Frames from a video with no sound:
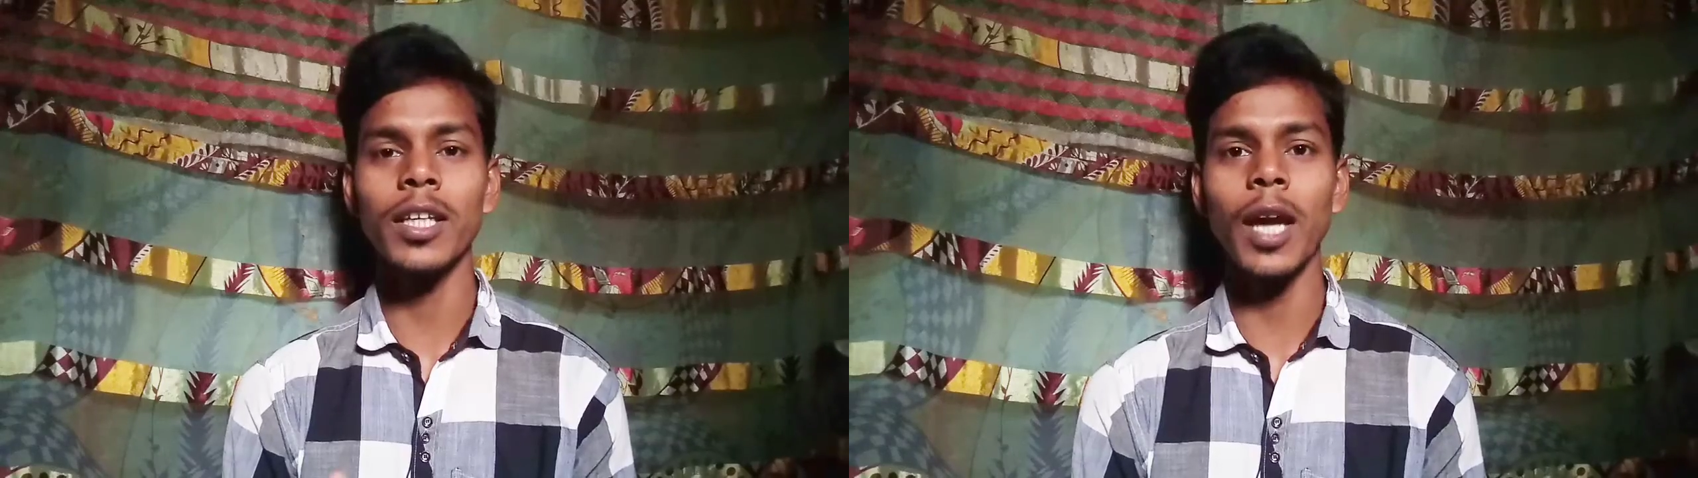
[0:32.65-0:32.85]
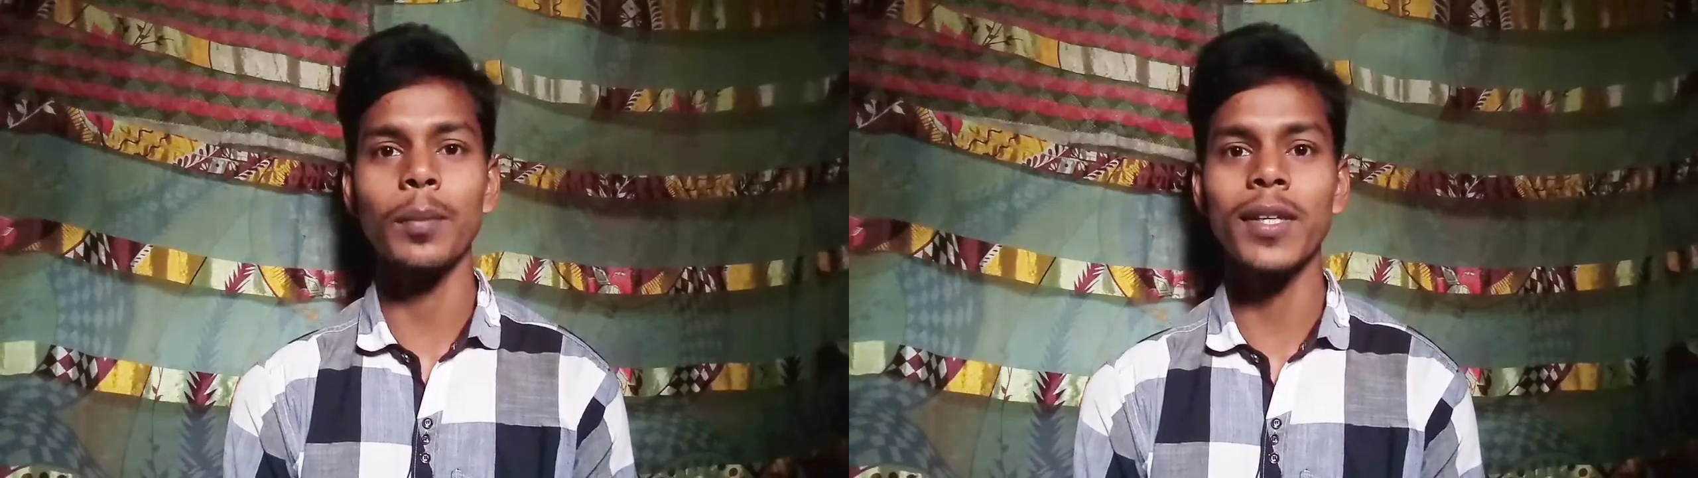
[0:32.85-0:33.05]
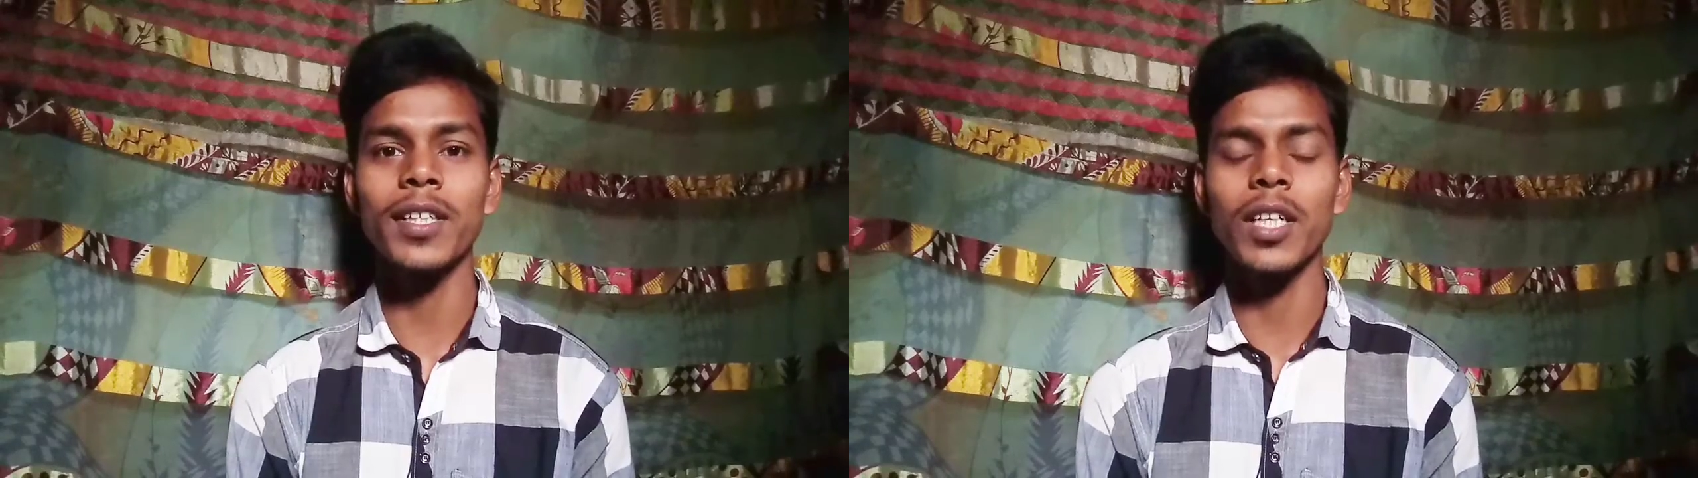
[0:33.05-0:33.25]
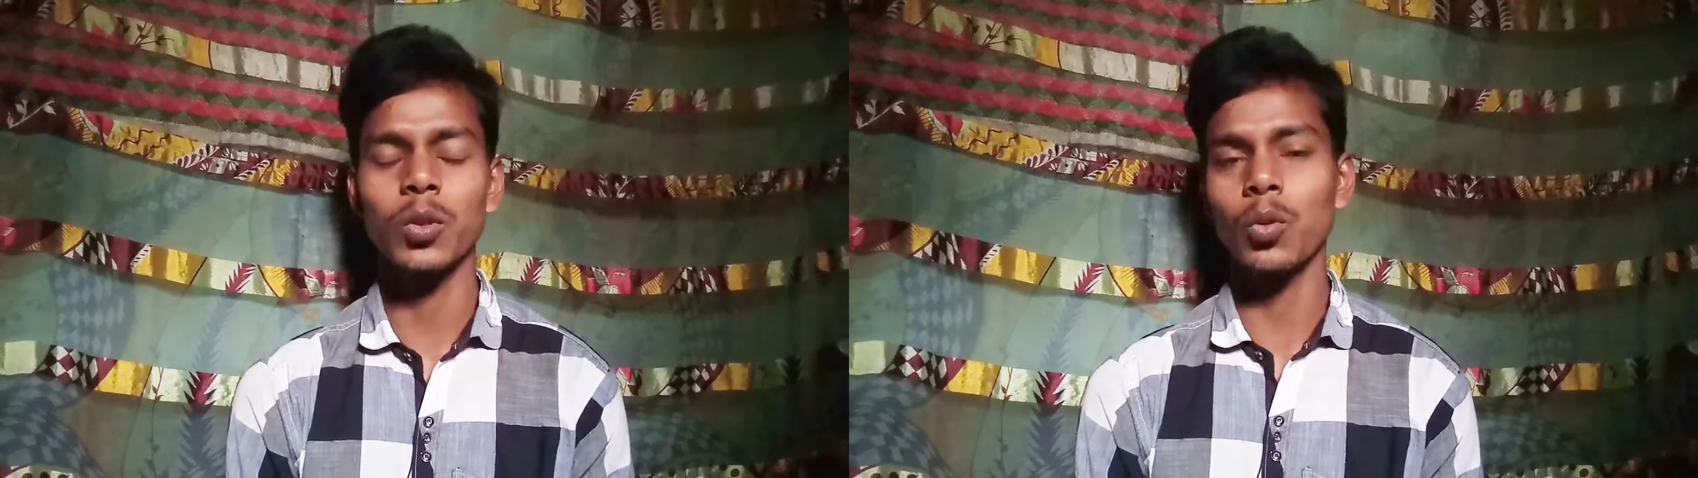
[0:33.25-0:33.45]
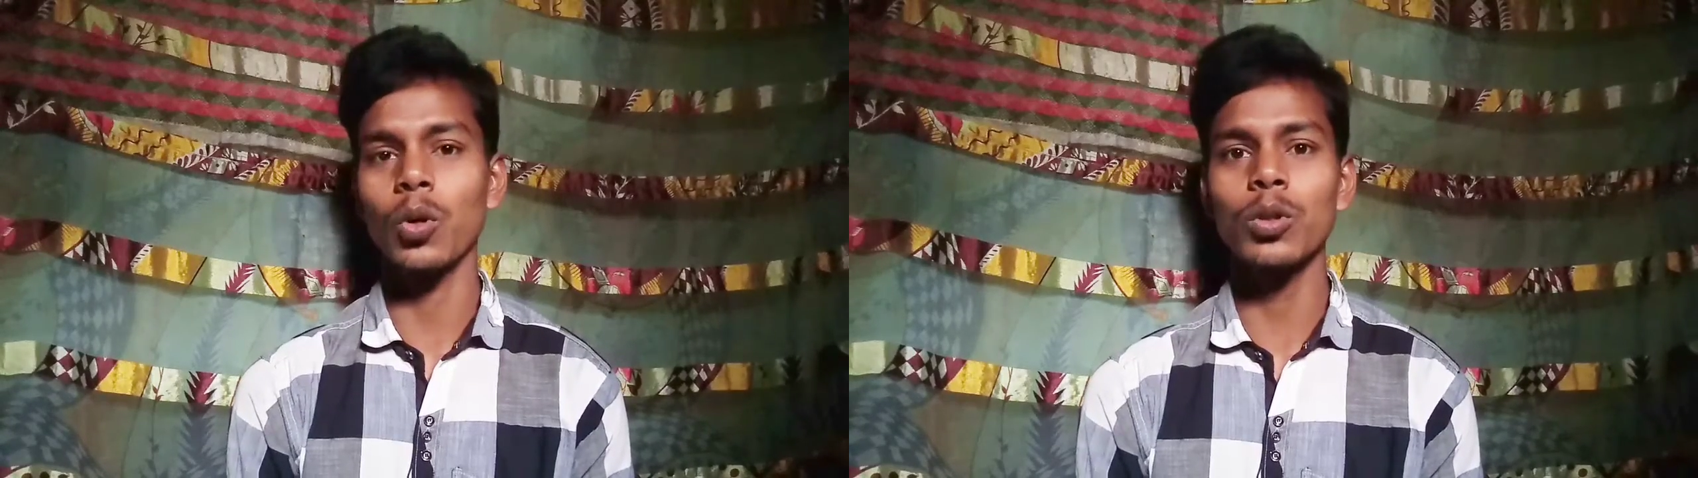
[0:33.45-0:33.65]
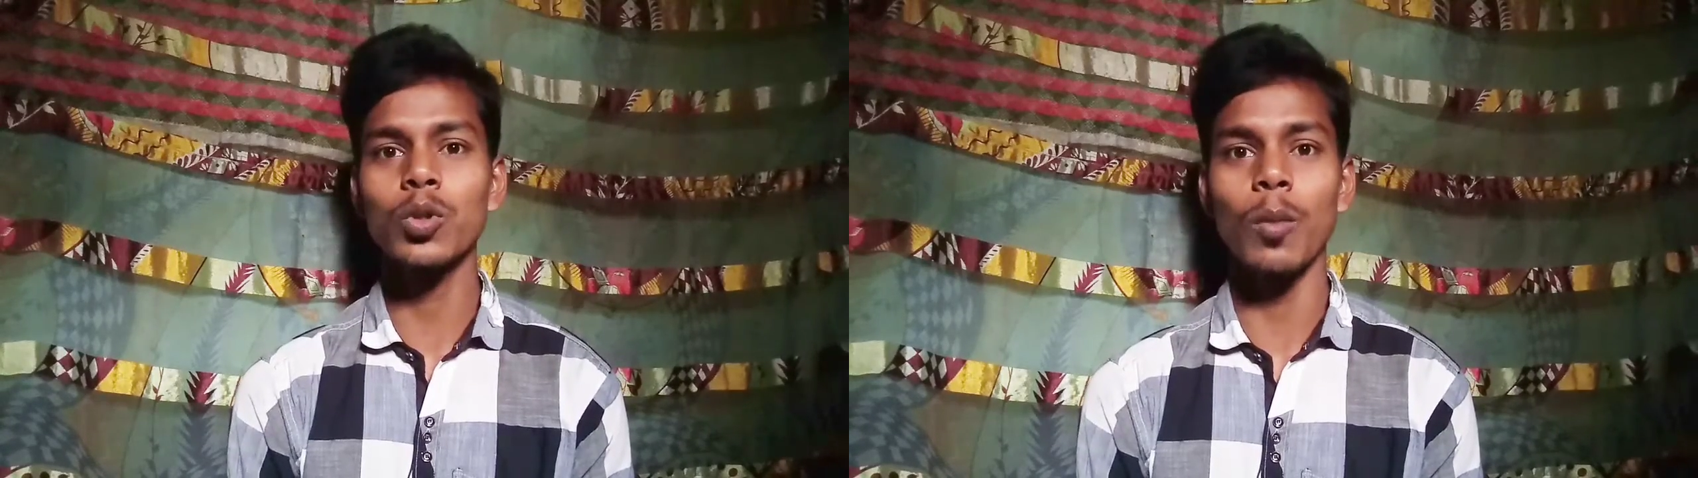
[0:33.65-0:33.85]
এই আপডেটটি একটু হলেও